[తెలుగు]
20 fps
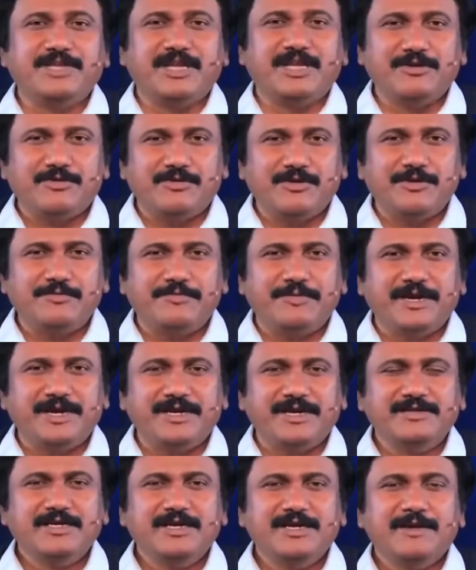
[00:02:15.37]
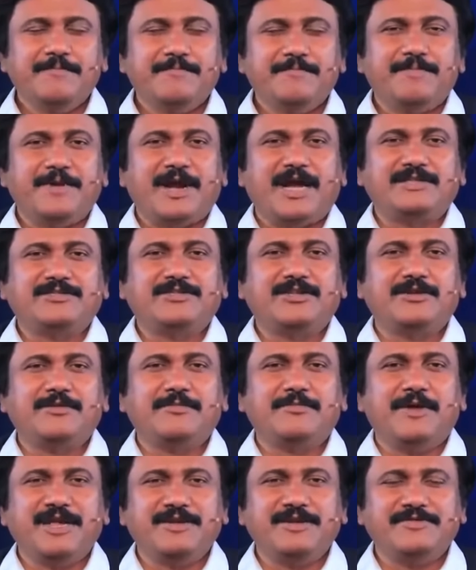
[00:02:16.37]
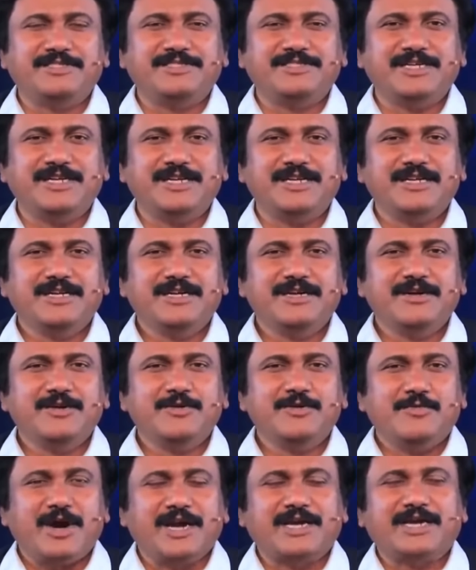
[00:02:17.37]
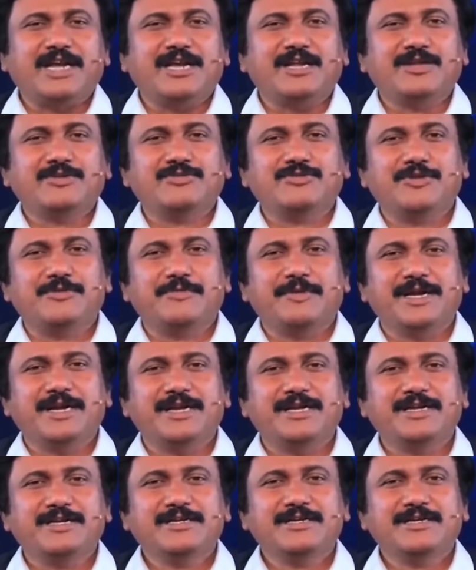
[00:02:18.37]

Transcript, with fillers: జీవితాన్ని కోల్పోయి ప్రార్థనను మానివేసి వాక్యానికి దూరమై